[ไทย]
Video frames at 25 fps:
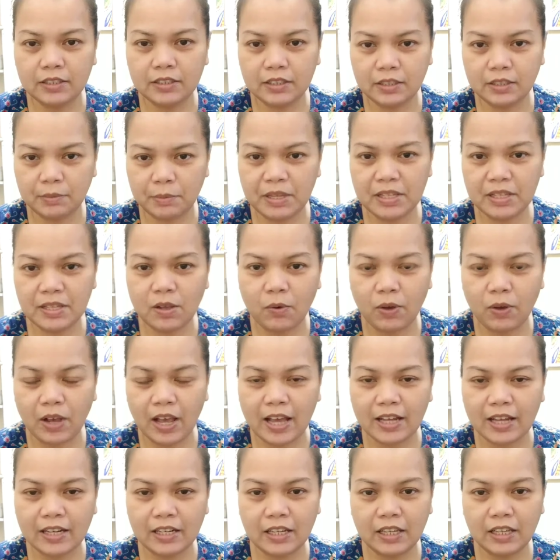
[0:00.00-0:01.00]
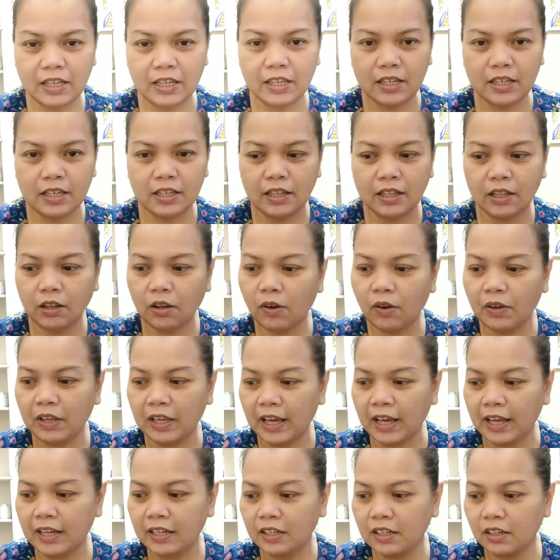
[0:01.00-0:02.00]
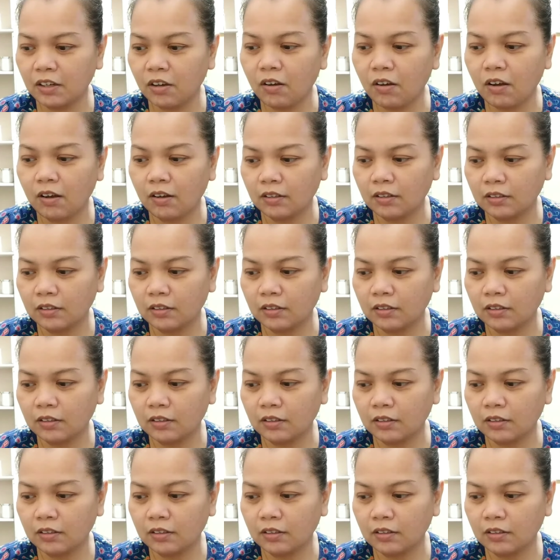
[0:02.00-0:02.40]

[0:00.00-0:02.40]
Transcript: จะมีสองงานนี้ แล้วก็อีกอันนึงก็